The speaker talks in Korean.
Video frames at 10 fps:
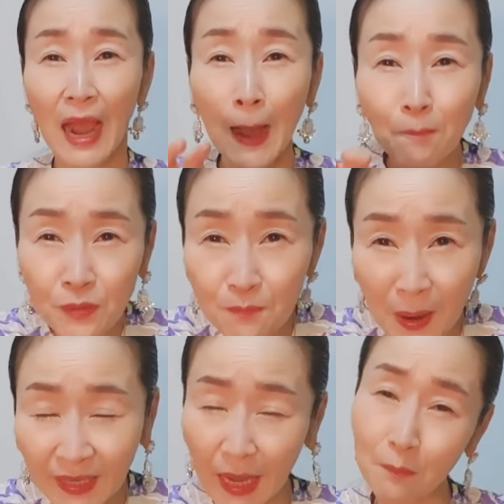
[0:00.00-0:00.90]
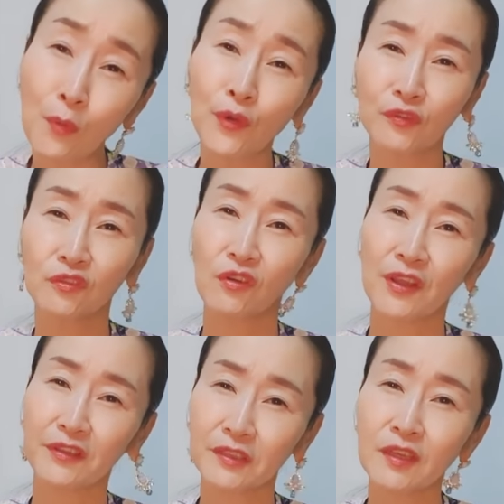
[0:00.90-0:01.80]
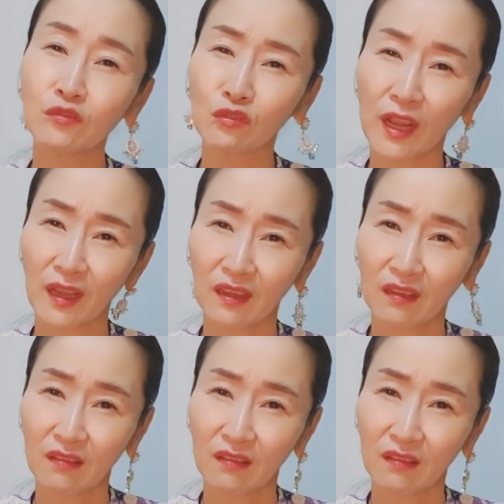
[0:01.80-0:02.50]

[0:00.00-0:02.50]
아픔밖에 안 보였던 거예요. 제 눈에.